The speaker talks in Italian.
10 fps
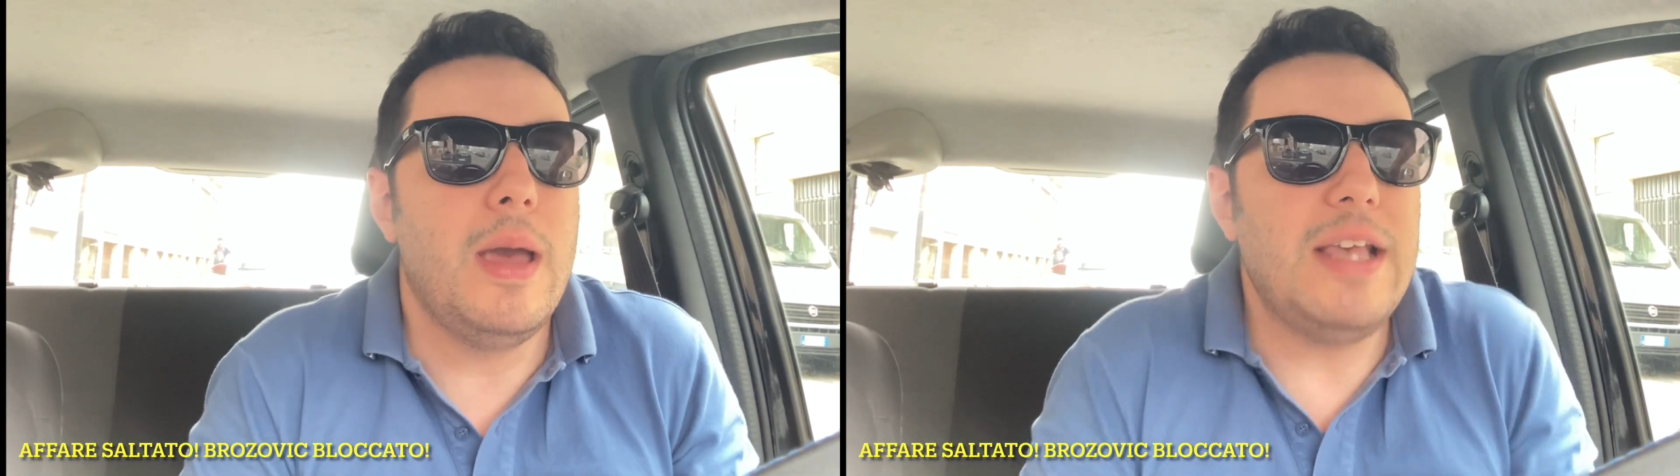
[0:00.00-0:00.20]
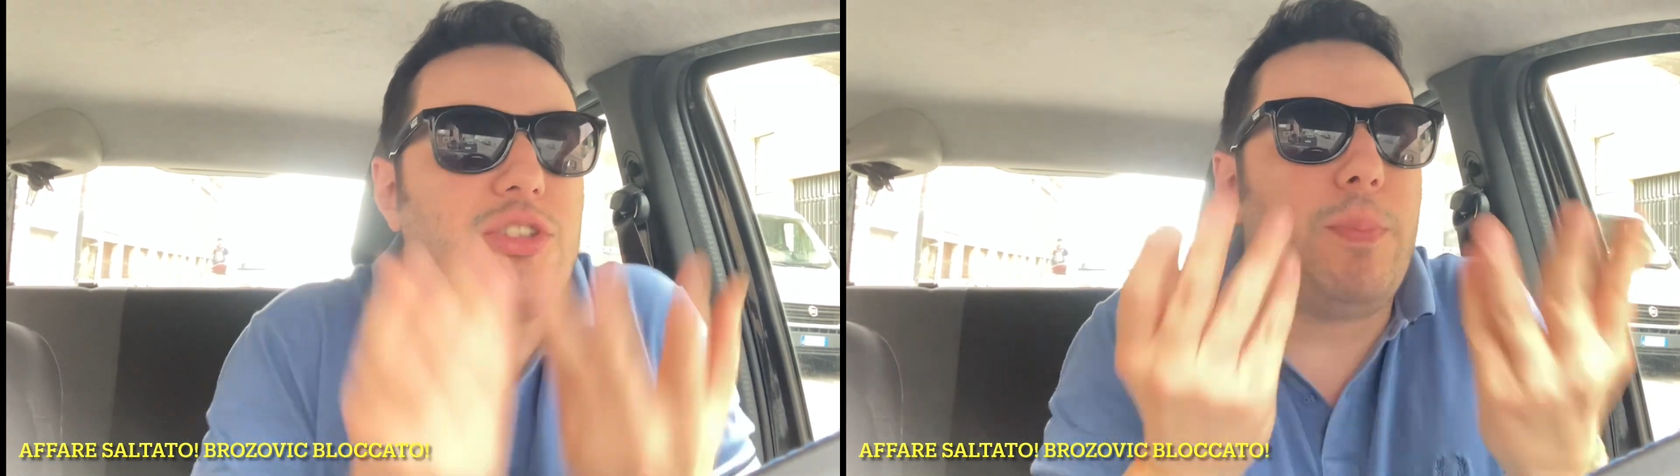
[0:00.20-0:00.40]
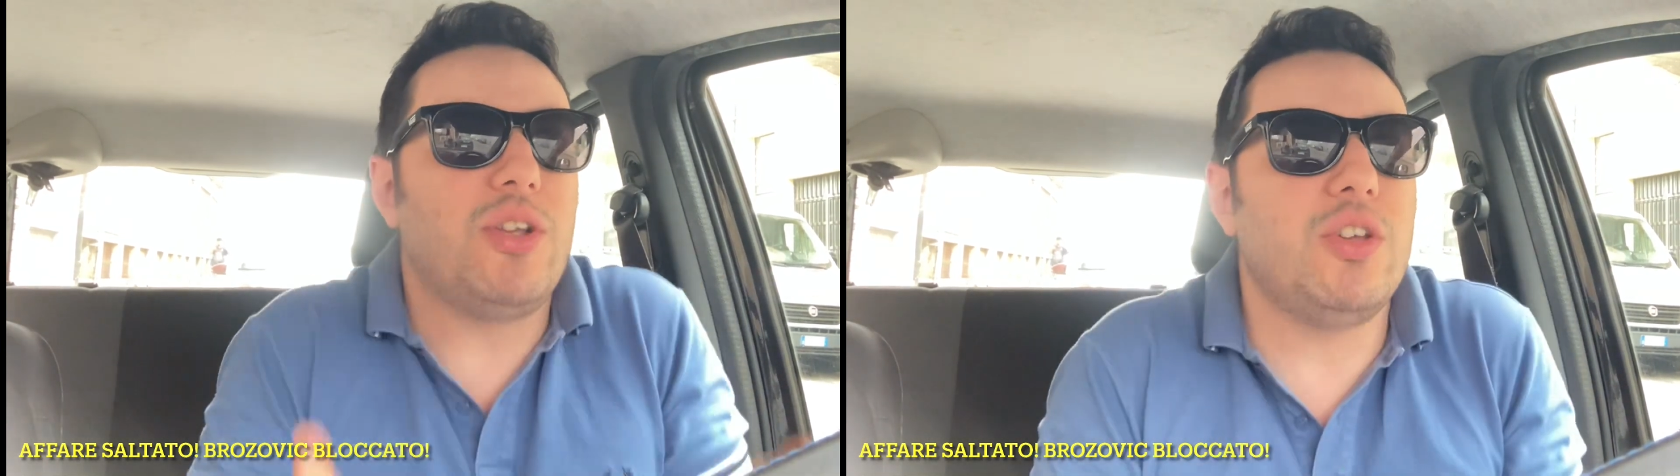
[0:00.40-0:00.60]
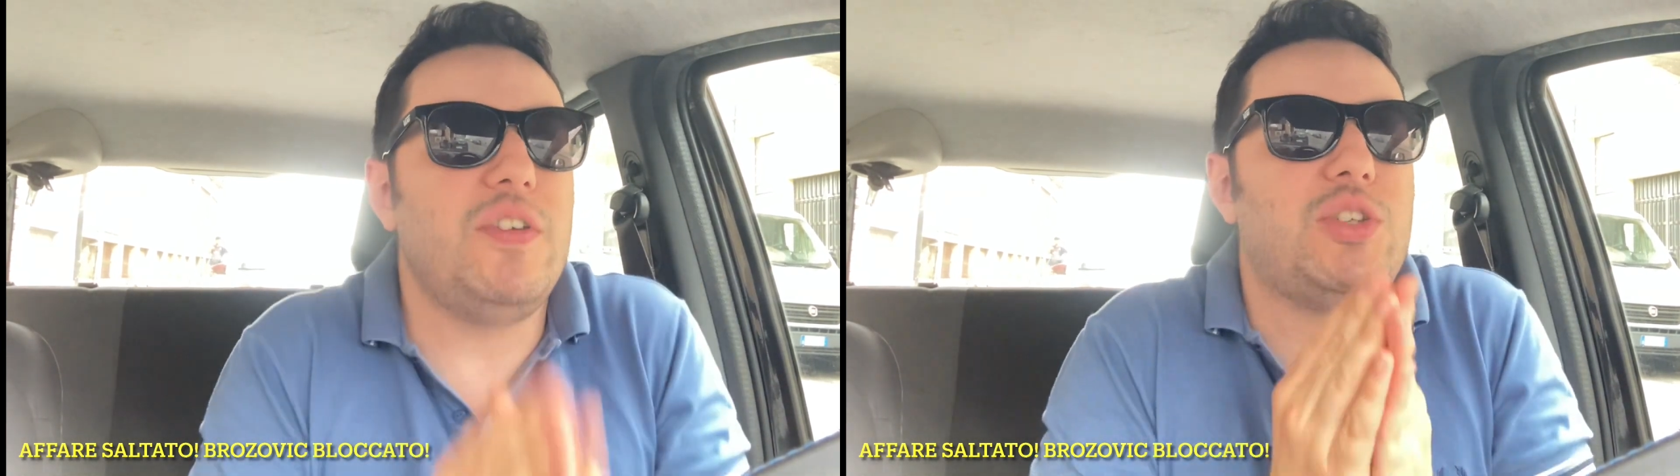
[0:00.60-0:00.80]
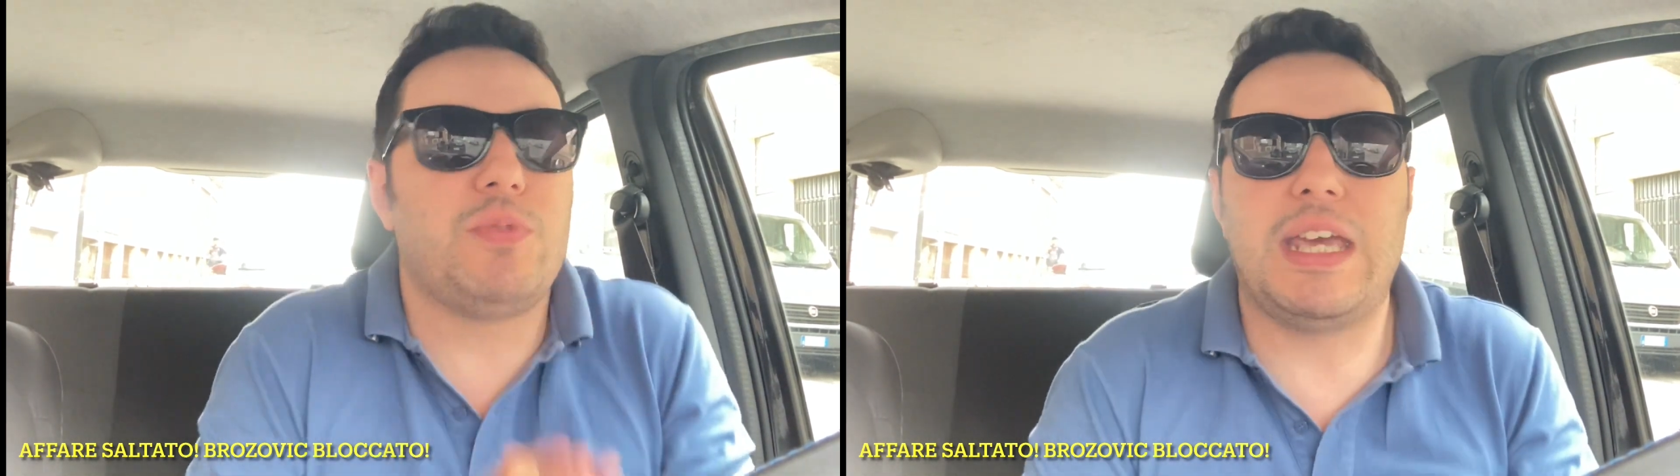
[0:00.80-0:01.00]
E sto
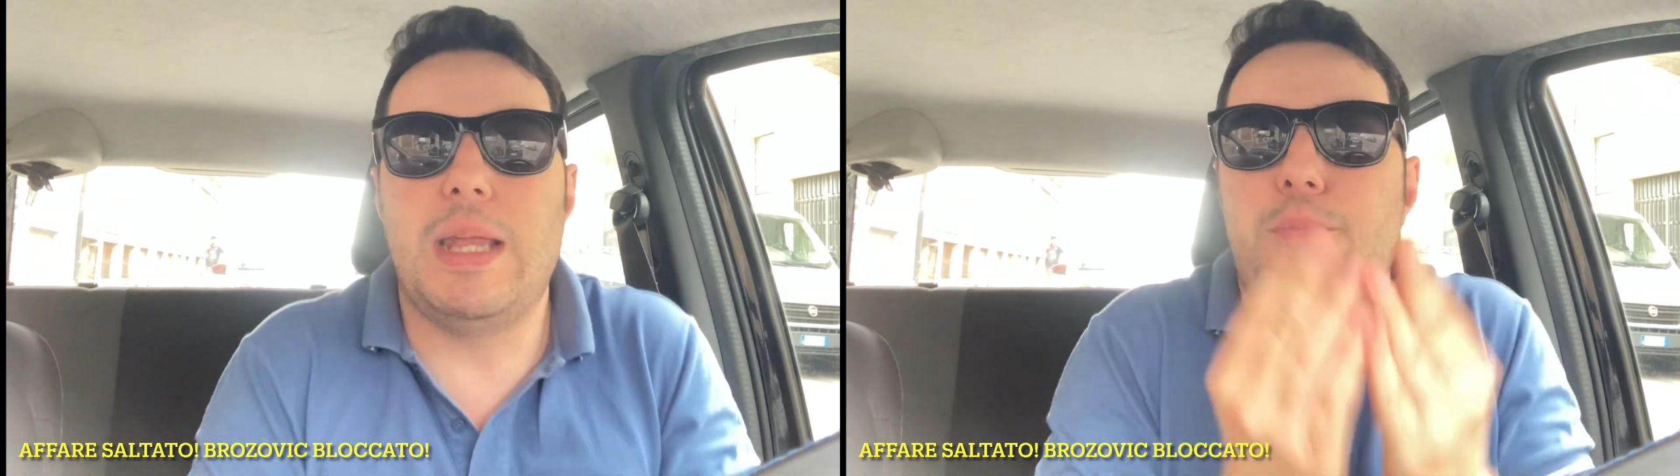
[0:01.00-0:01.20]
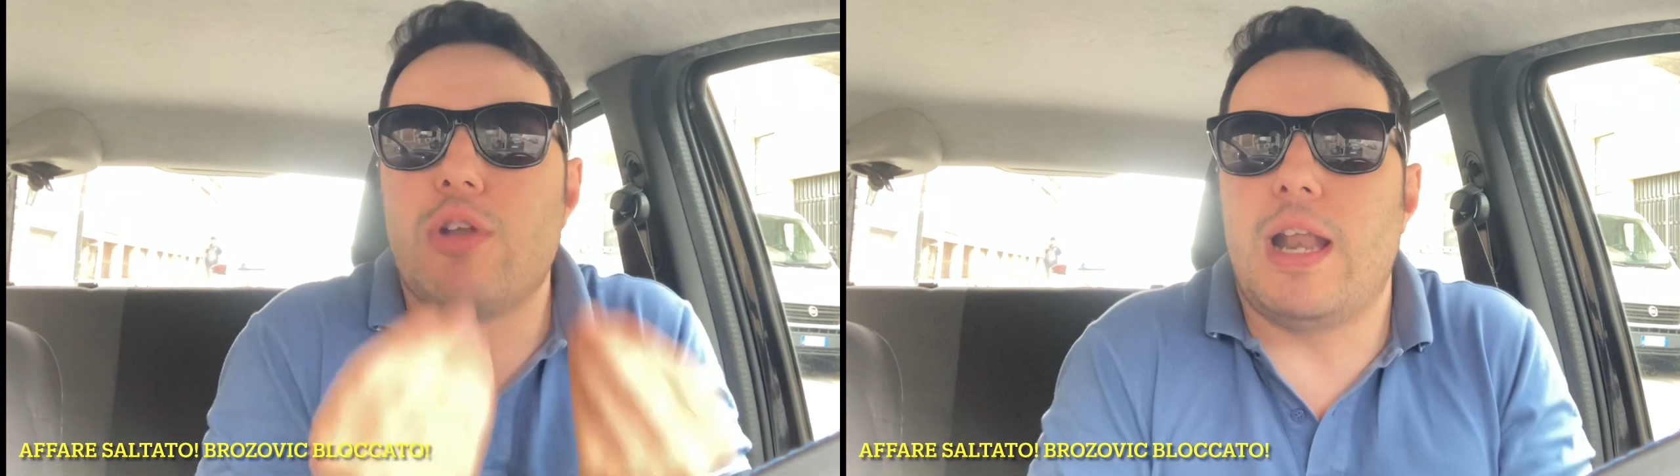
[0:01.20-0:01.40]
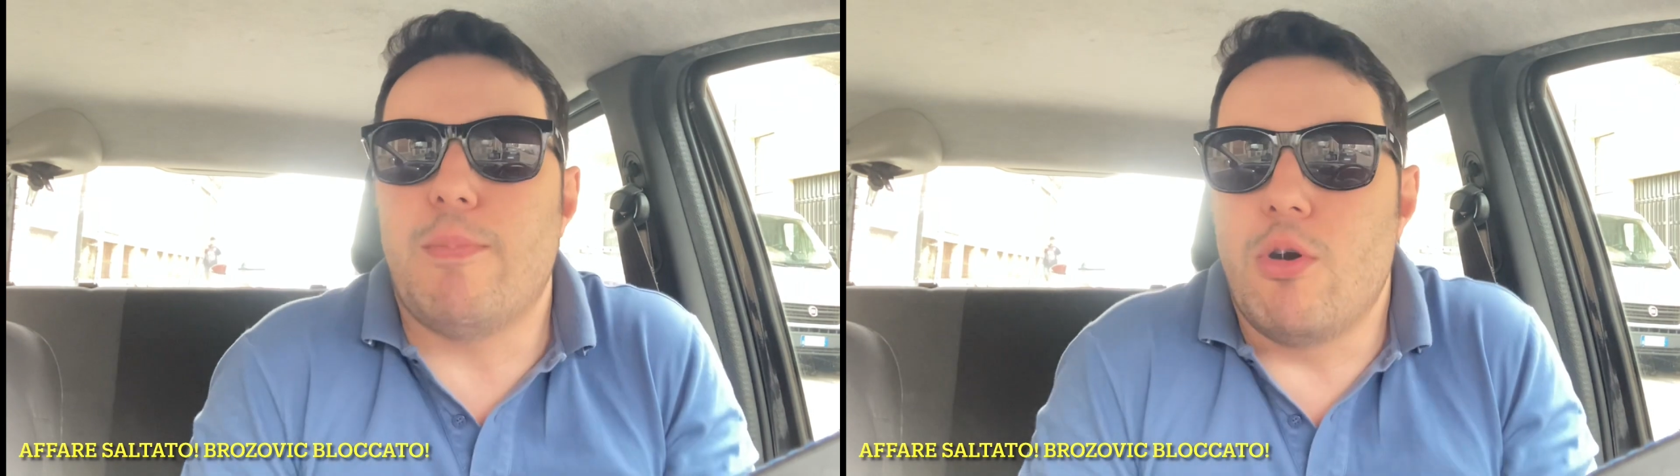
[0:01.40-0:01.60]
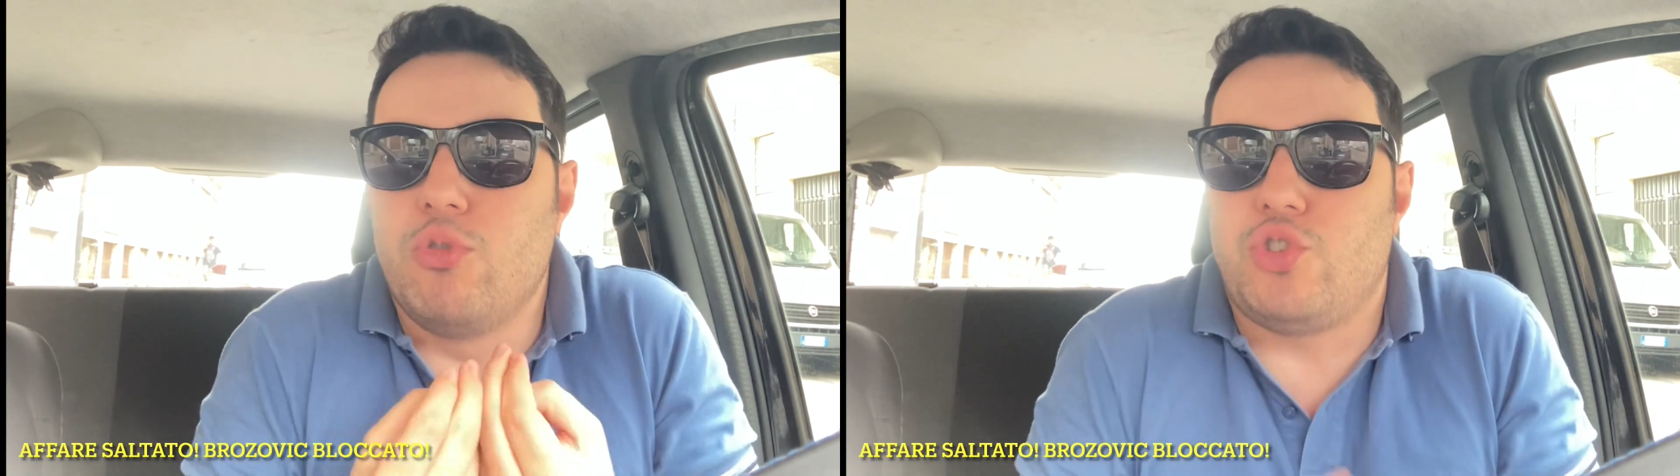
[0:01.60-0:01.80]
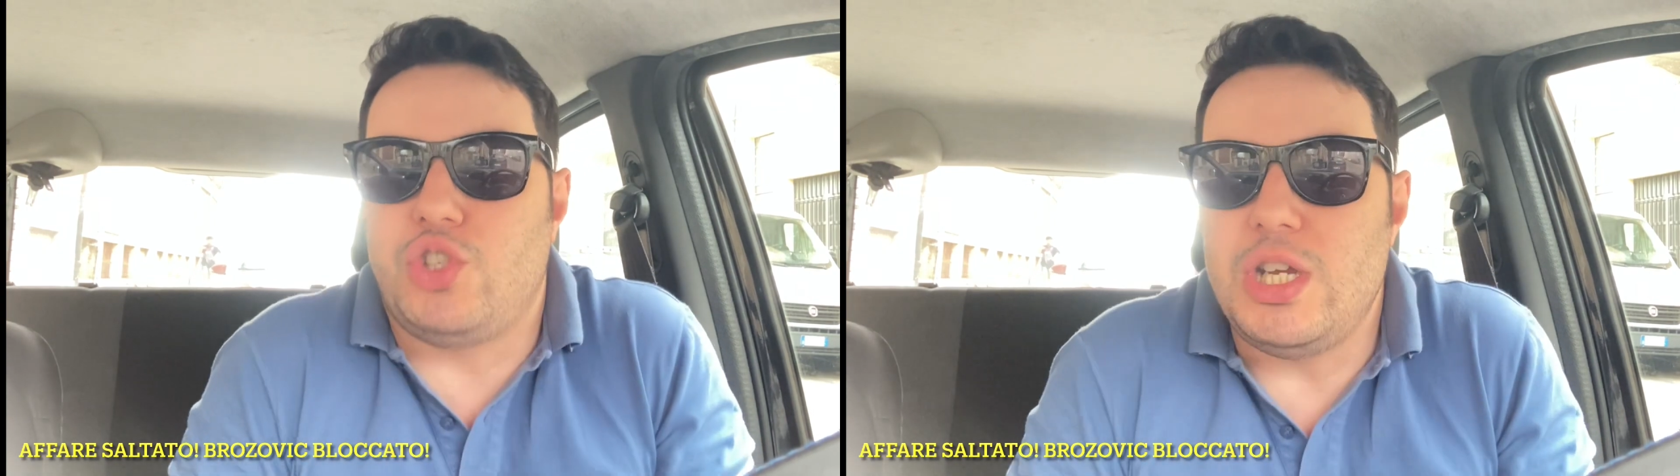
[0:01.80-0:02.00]
Brozovic chiede pure la buona
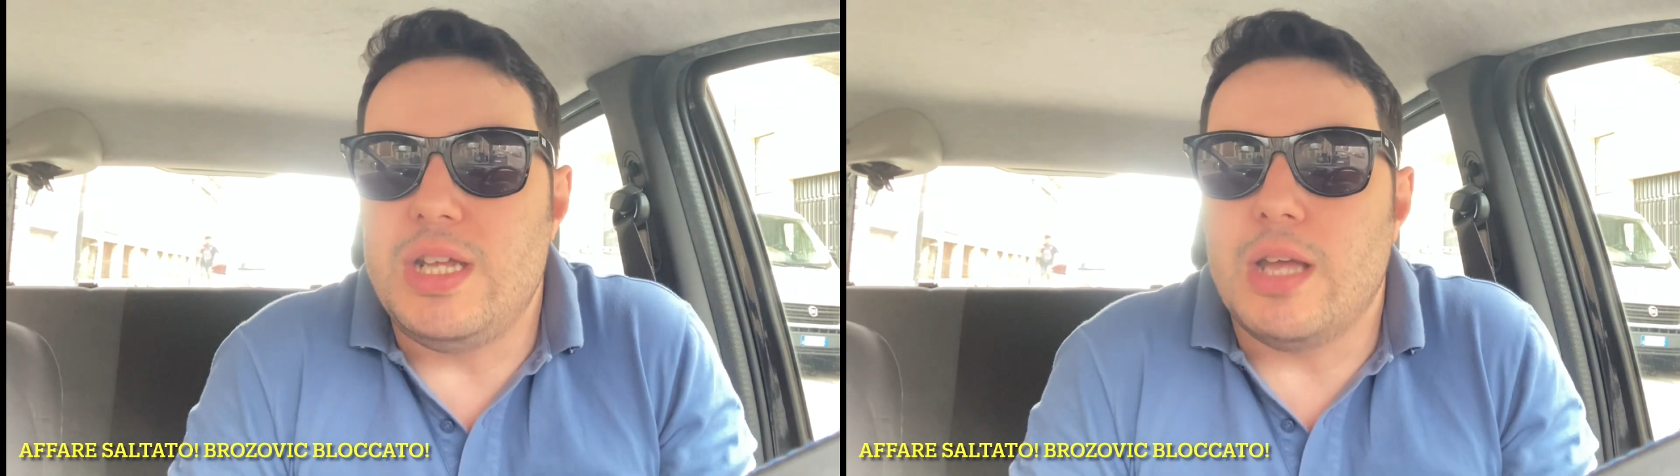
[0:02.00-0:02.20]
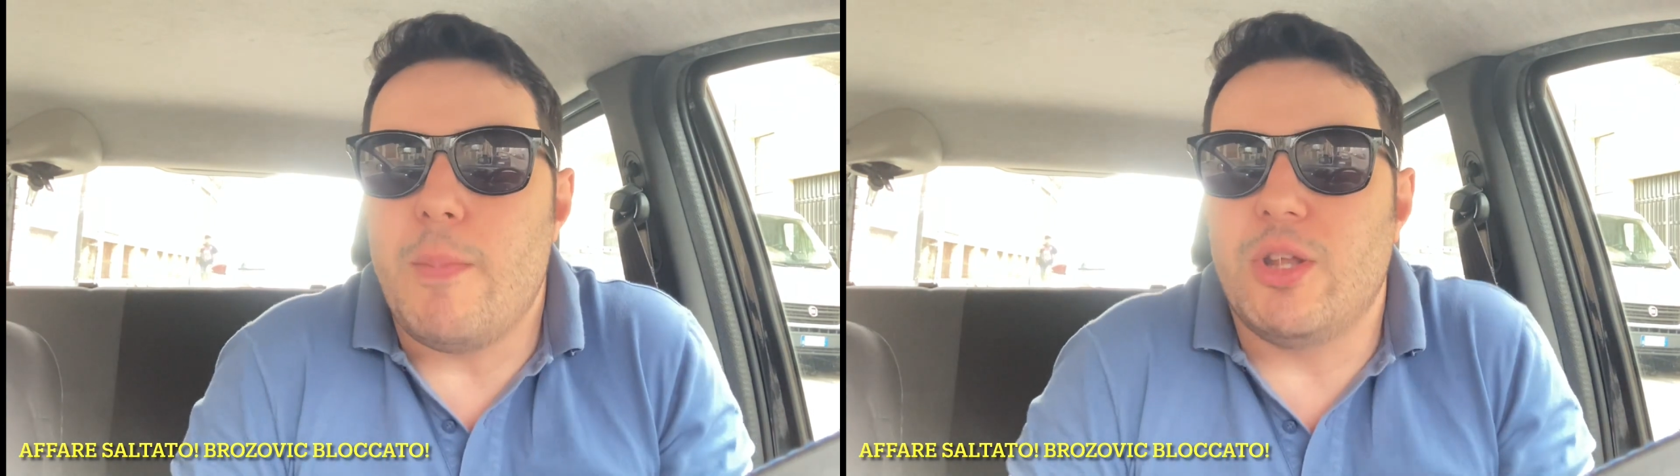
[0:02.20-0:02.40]
uscita.